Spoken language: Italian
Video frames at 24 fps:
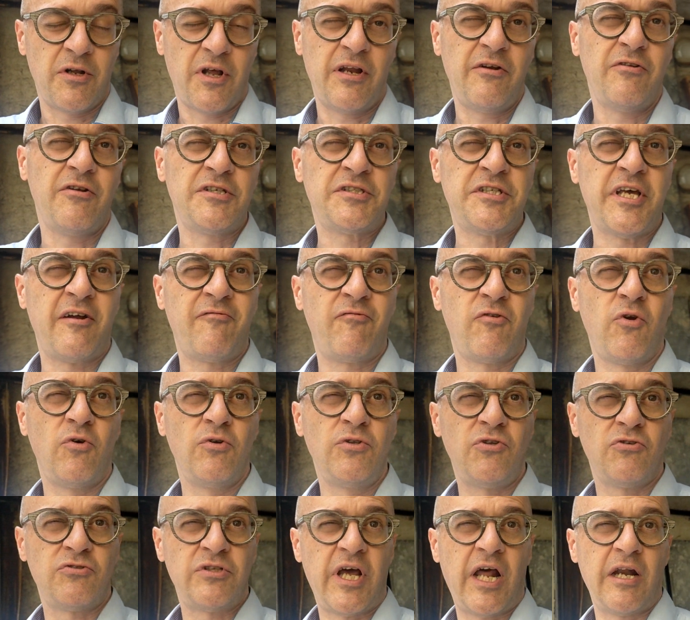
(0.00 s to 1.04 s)
noi ne servono
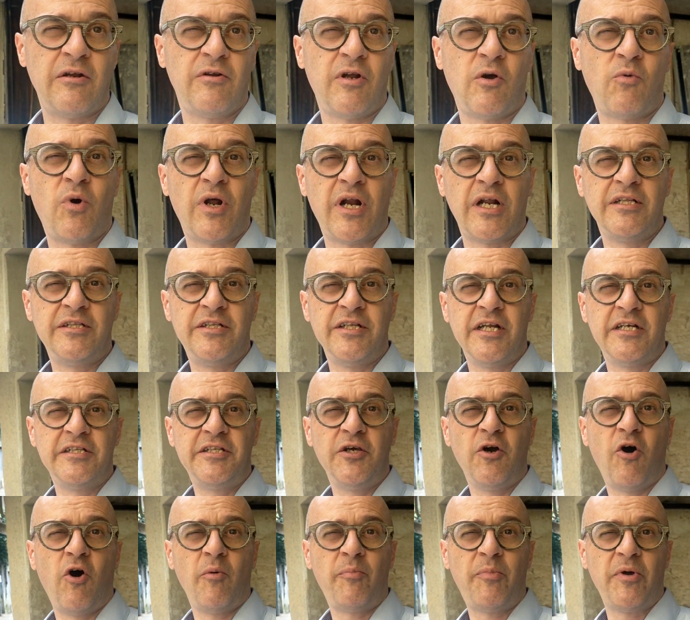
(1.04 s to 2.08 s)
in totale una quarantina
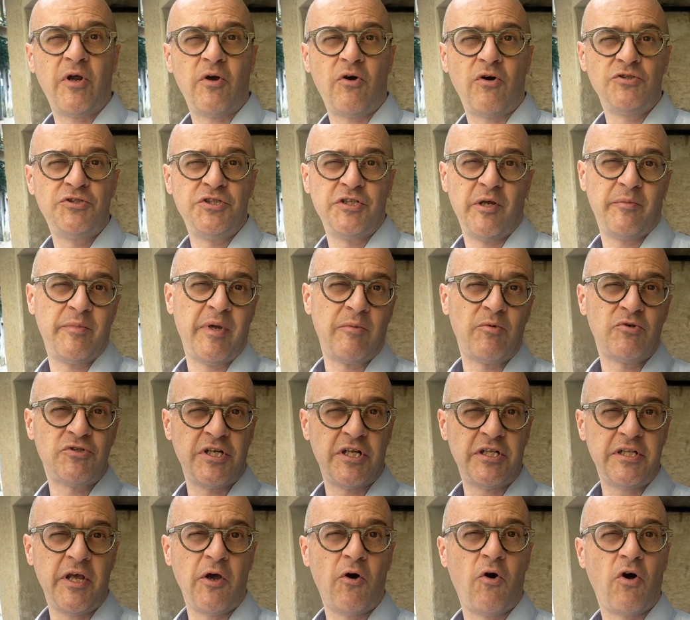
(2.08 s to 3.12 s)
di opere, oggi ne abbiamo
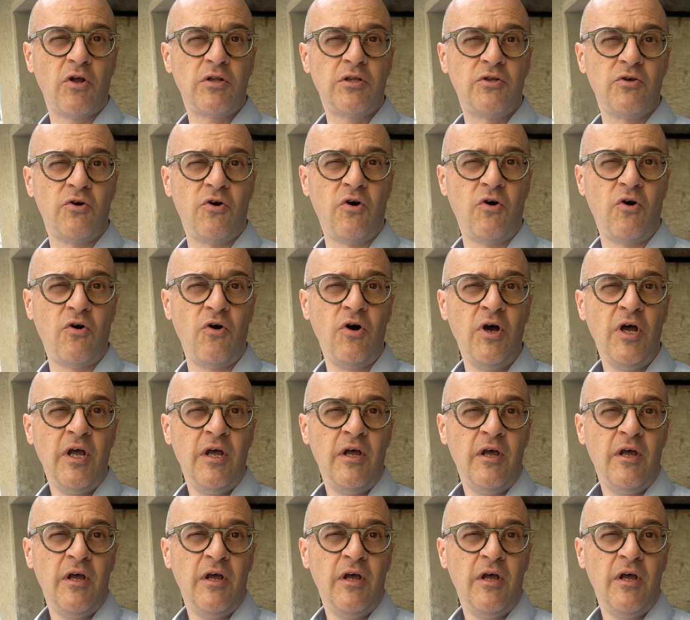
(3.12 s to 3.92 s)
7-8,